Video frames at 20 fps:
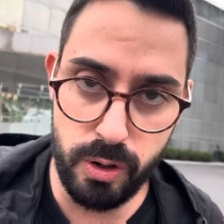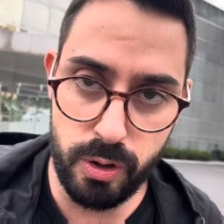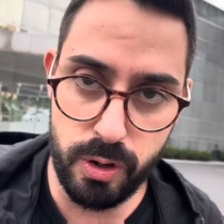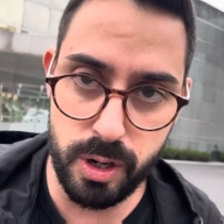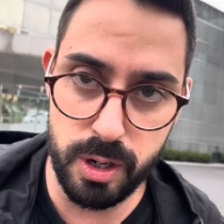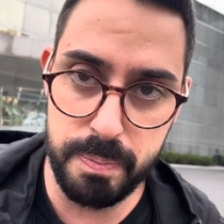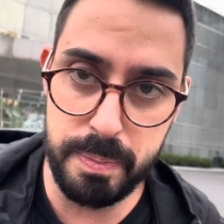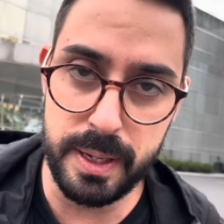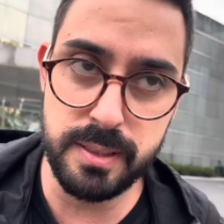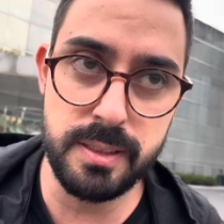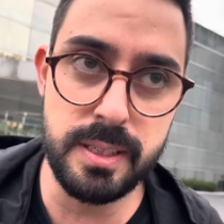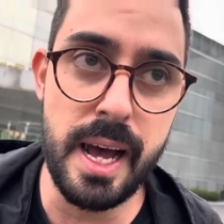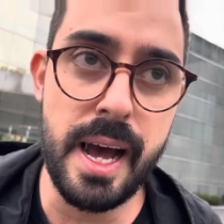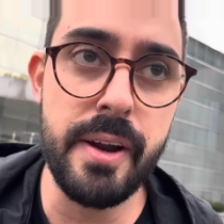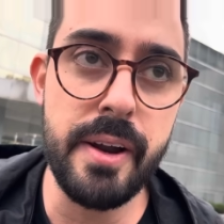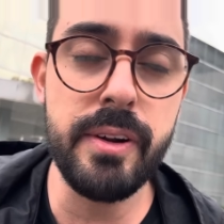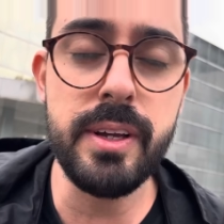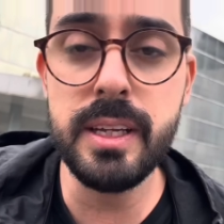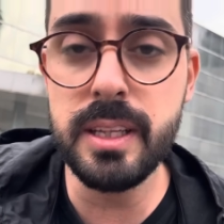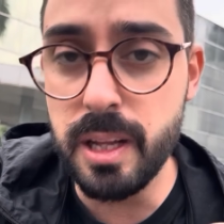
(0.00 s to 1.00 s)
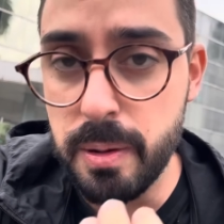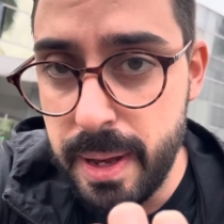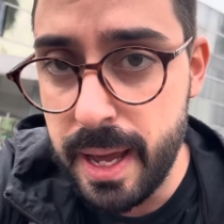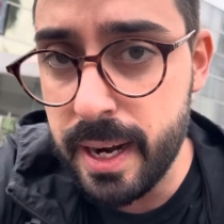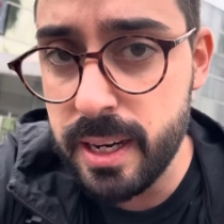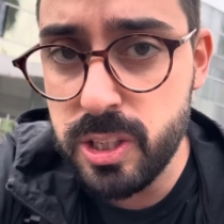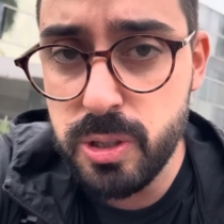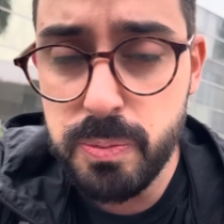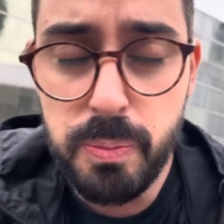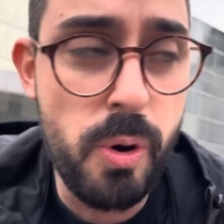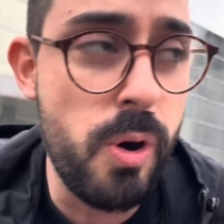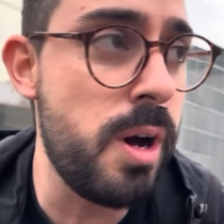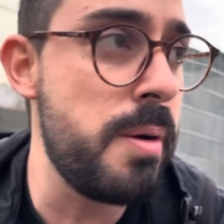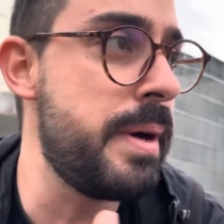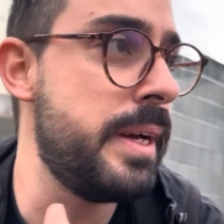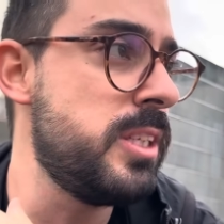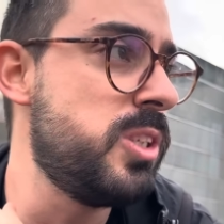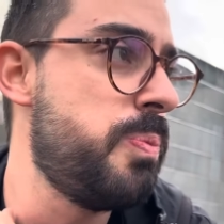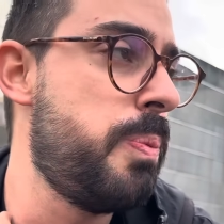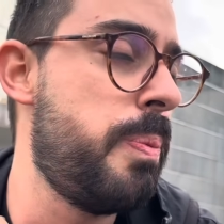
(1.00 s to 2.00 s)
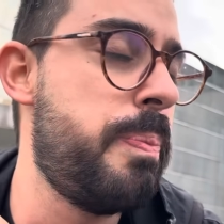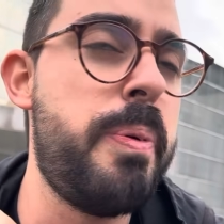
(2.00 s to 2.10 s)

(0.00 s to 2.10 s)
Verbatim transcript: que o ano passado, que também era de boa, mas,